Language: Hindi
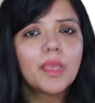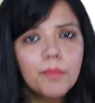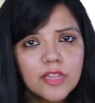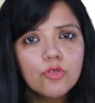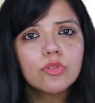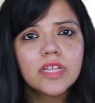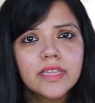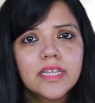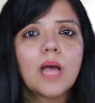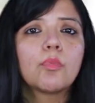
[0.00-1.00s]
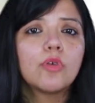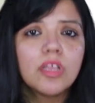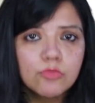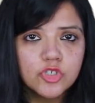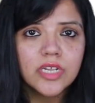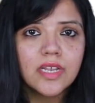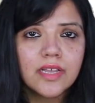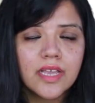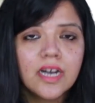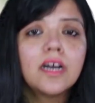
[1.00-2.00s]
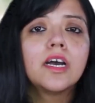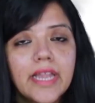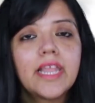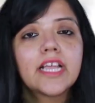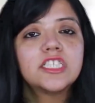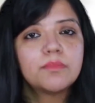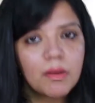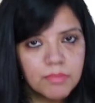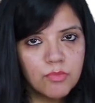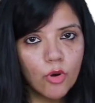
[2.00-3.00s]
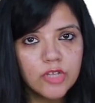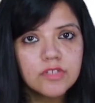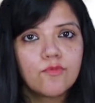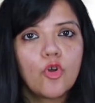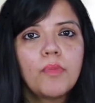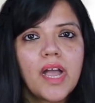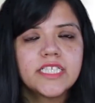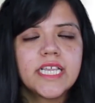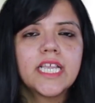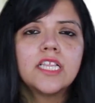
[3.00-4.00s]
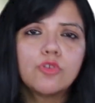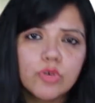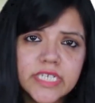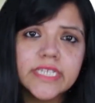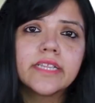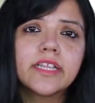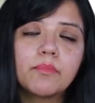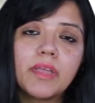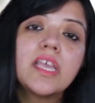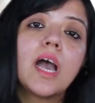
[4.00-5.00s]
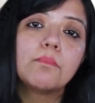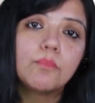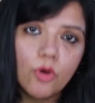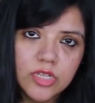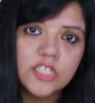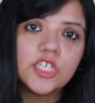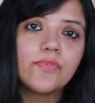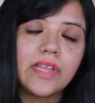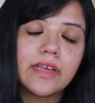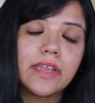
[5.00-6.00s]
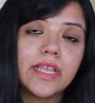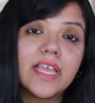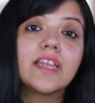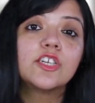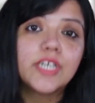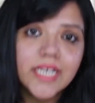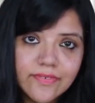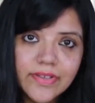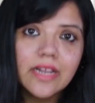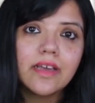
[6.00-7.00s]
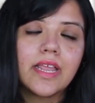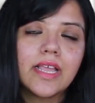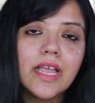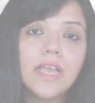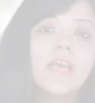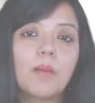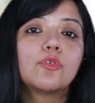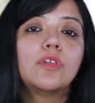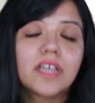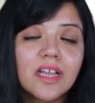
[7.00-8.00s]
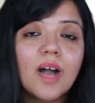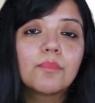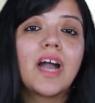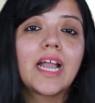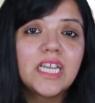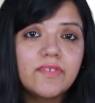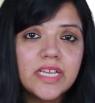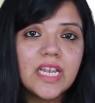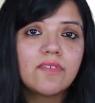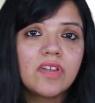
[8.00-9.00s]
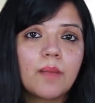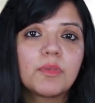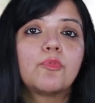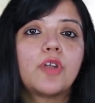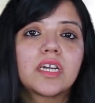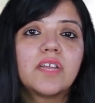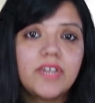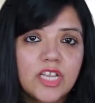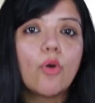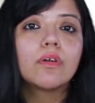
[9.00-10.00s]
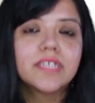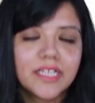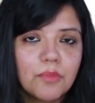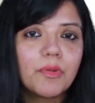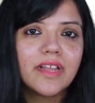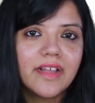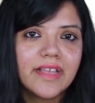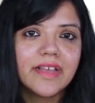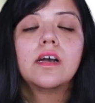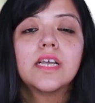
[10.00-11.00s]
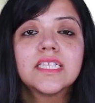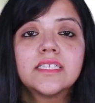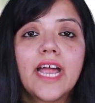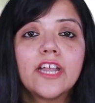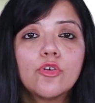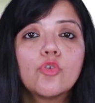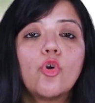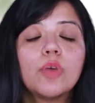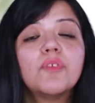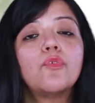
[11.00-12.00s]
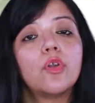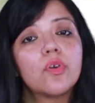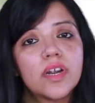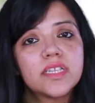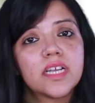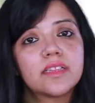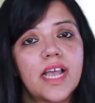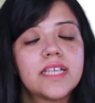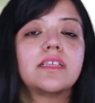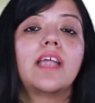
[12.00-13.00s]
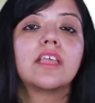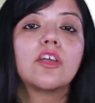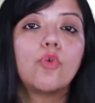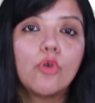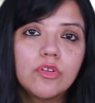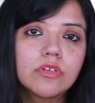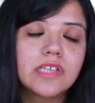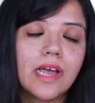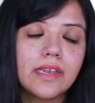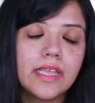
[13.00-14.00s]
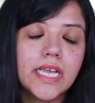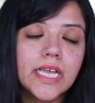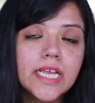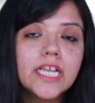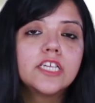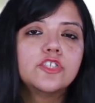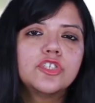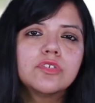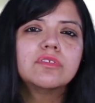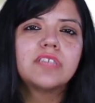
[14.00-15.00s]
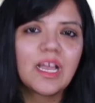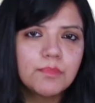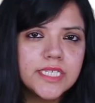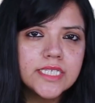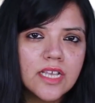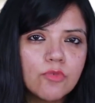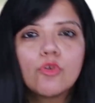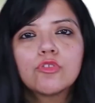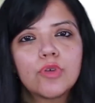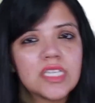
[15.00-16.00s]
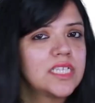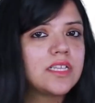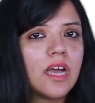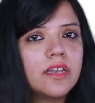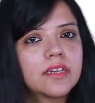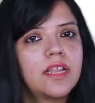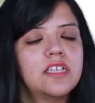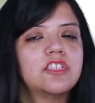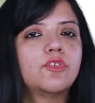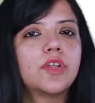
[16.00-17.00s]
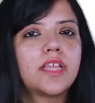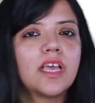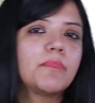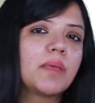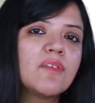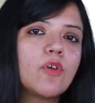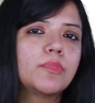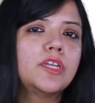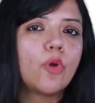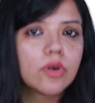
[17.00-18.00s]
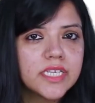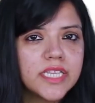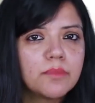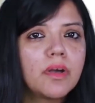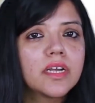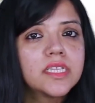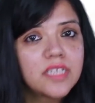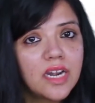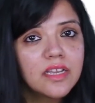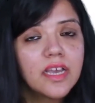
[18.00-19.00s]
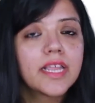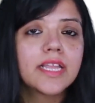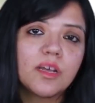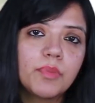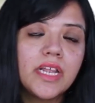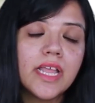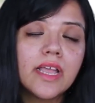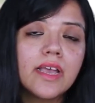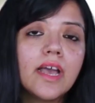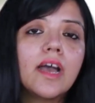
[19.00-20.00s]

मे बी दो तीन दिन आपको ये मुश्किल लगेगा लेकिन जब आपकी बॉडी उस फ्लो में आ जाएगी दो से तीन दिन में ही आप बहुत अच्छा फील करेंगे एनर्जेटिक फील करेंगे आपको लगेगा आपका एक्टिविटी लेवल आपकी प्रोडक्टिविटी और ज़्यादा बढ़ गई है इस डाइट को कोई भी फॉलो कर सकता है इस डाइट के कोई नुकसान नहीं है जिनको डायबिटीज़ है उनको थोड़ा सा ध्यान रखने की ज़रूरत है मे बी वो अपने डॉक्टर से एक बार कंसल्ट करके तभी लें